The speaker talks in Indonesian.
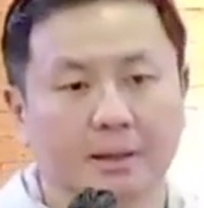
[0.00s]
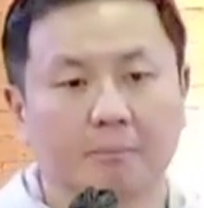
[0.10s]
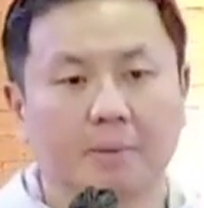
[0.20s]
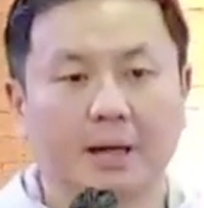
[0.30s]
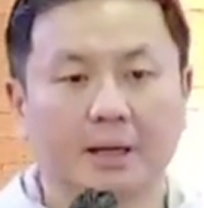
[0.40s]

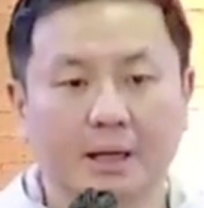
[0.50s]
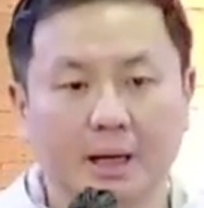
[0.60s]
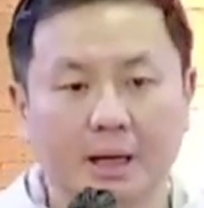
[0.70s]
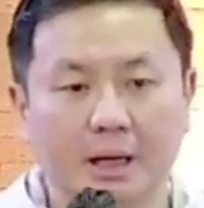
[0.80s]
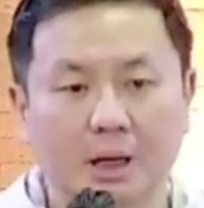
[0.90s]

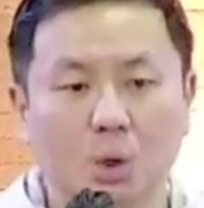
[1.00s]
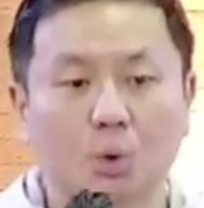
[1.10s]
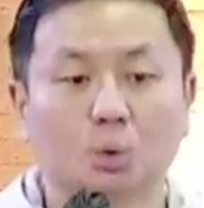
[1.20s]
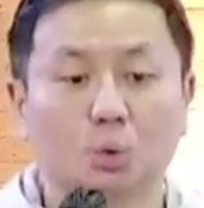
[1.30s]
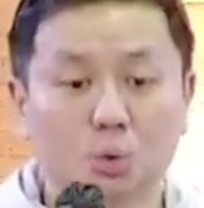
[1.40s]
pada
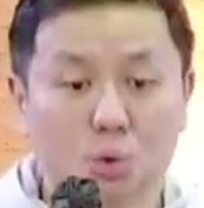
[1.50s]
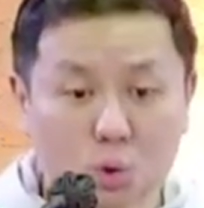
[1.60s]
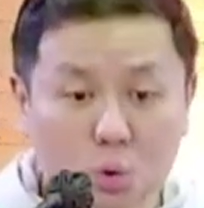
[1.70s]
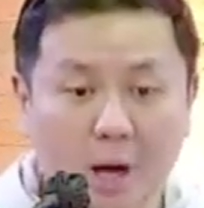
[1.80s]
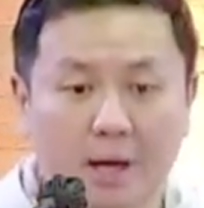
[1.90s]

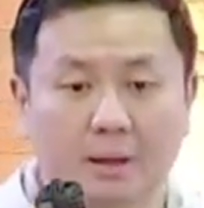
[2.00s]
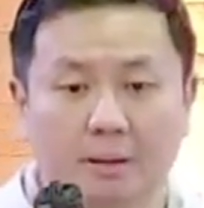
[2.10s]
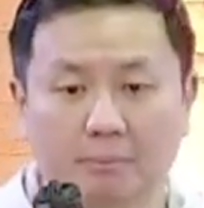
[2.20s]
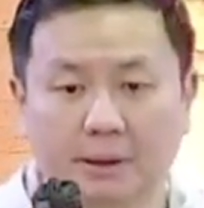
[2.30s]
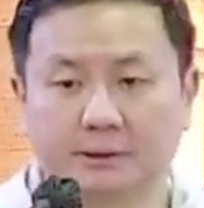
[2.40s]
tujuan
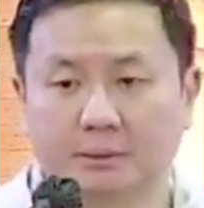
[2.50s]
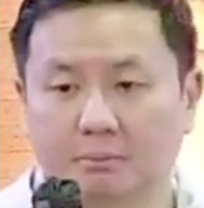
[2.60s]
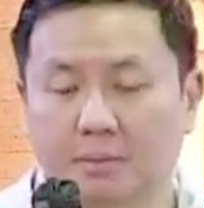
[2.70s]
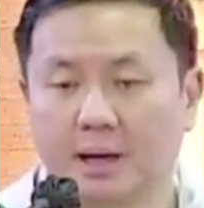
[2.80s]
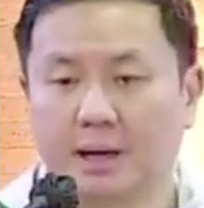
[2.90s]

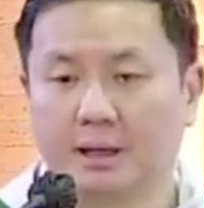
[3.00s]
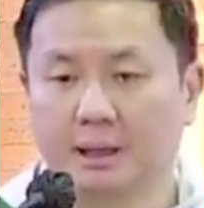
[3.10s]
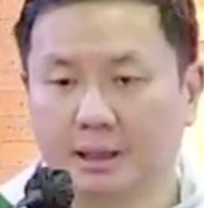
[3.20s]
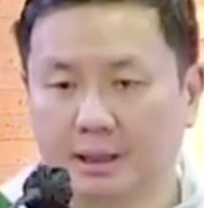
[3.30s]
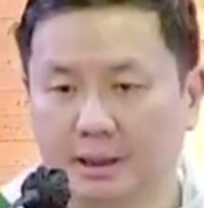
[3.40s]
persembahan
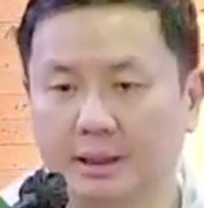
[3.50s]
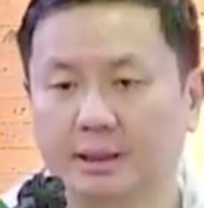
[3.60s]
ini.